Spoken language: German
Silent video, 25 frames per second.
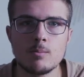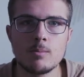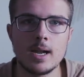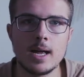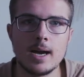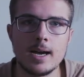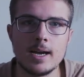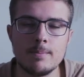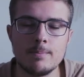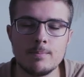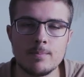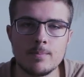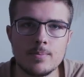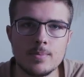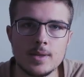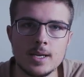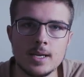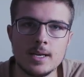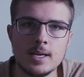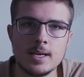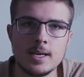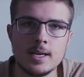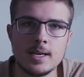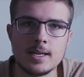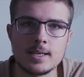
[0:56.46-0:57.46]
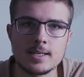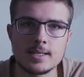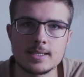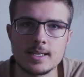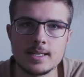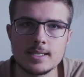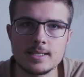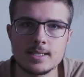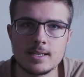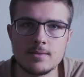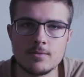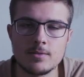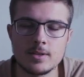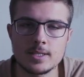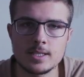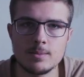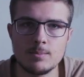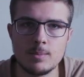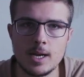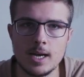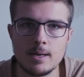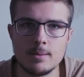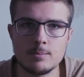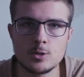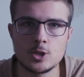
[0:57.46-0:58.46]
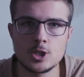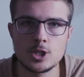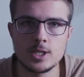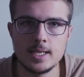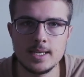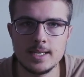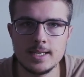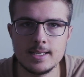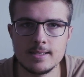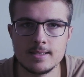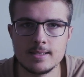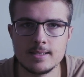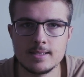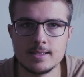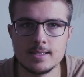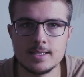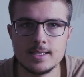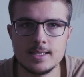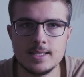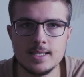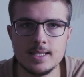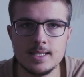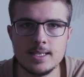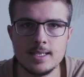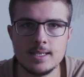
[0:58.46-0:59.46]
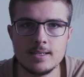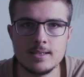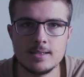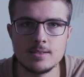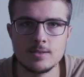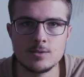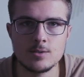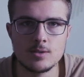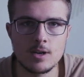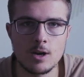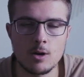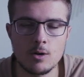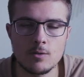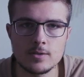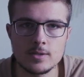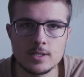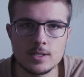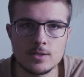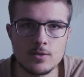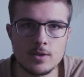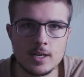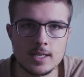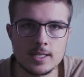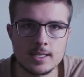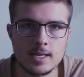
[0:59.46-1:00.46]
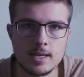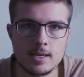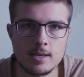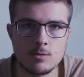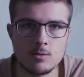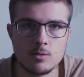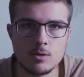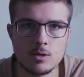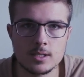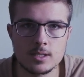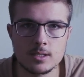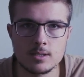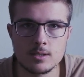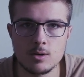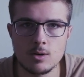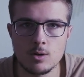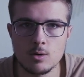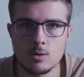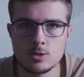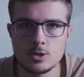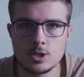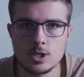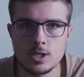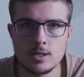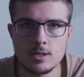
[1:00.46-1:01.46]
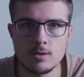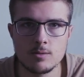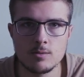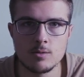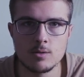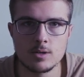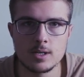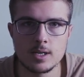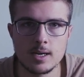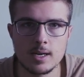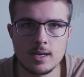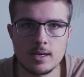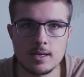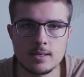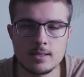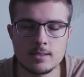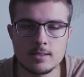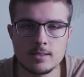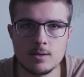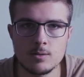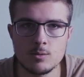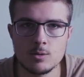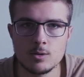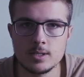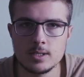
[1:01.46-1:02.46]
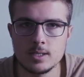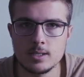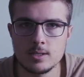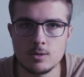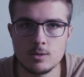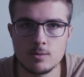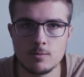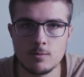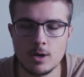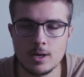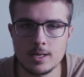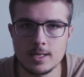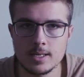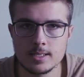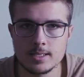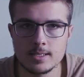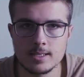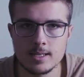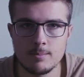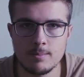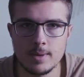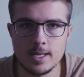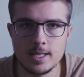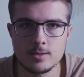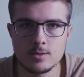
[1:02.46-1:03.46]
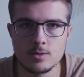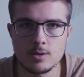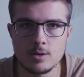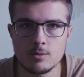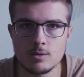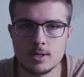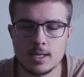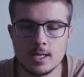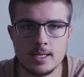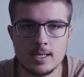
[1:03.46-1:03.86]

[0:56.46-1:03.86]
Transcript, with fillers: bleiben? Das heißt einfach, sie bleiben stehen. Sie kaufen sich vielleicht einen Kurs, ein Coaching oder sie holen sich irgendwo anders einen Mentor oder